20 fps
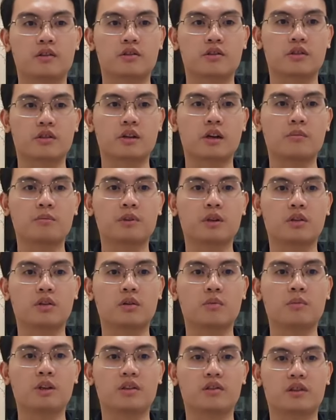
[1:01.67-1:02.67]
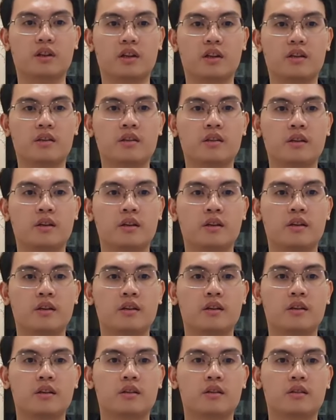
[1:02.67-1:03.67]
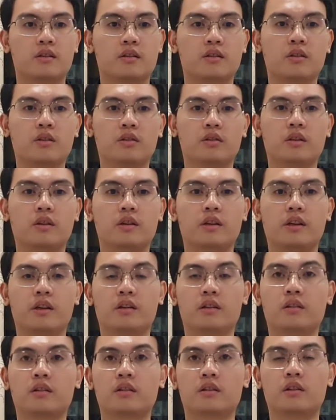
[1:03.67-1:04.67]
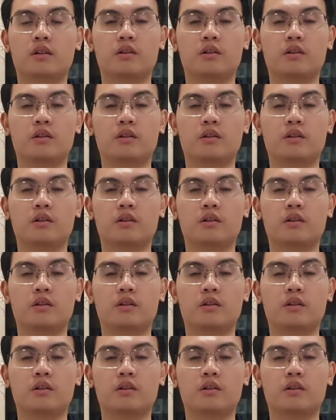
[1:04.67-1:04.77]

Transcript: Trợ cấp thờ cúng liệt sĩ được thực hiện